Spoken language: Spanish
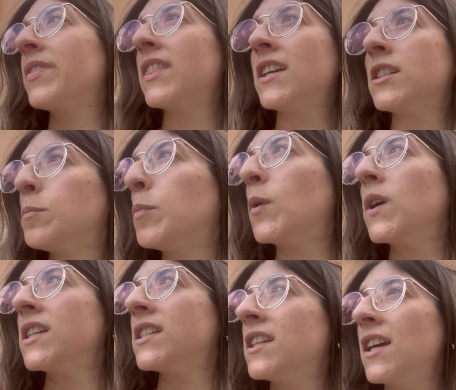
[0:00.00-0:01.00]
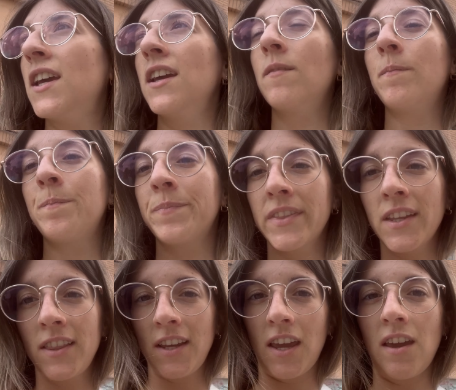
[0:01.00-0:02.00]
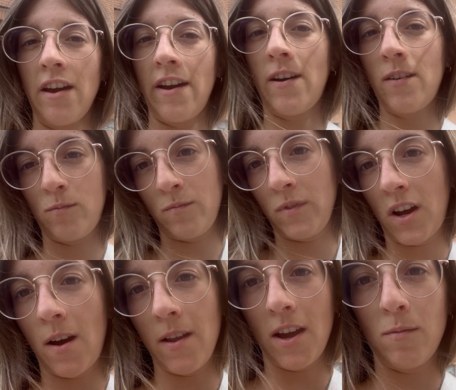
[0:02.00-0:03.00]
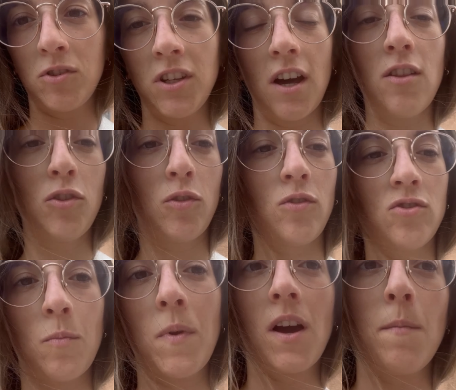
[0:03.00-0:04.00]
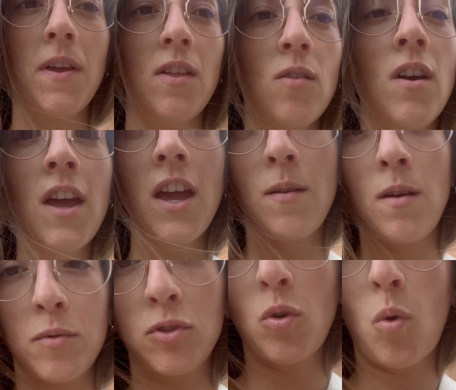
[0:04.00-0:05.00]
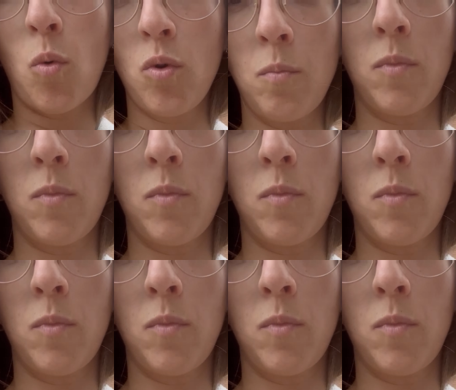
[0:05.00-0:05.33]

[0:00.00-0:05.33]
después de, de que hayamos llegado y todo eso. Me he cambiado. Me he puesto un